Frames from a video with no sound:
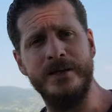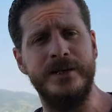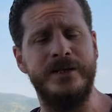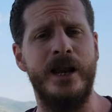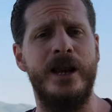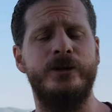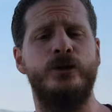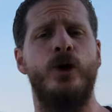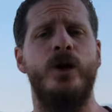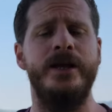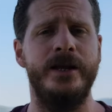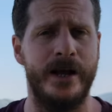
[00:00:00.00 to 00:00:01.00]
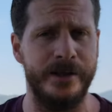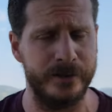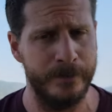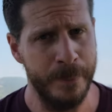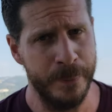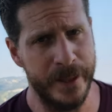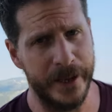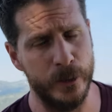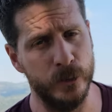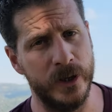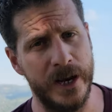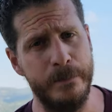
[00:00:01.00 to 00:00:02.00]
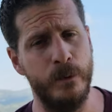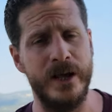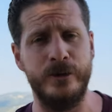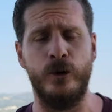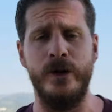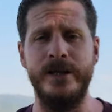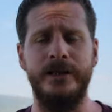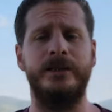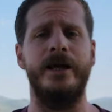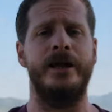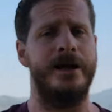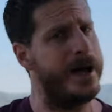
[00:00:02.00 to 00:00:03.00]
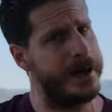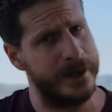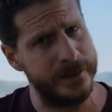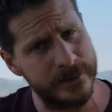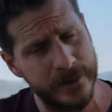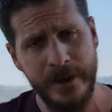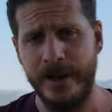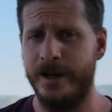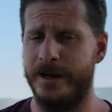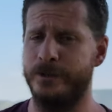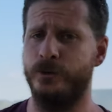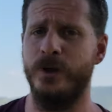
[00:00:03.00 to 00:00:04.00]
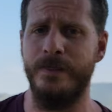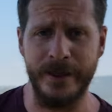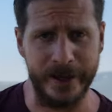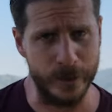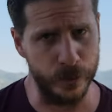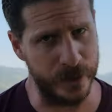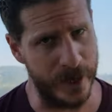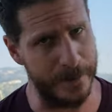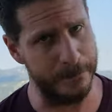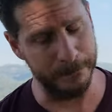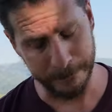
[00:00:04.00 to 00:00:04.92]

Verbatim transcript: es decir, las colinas de Jerusalén o las colinas cercanas a la ciudad de Jerusalén.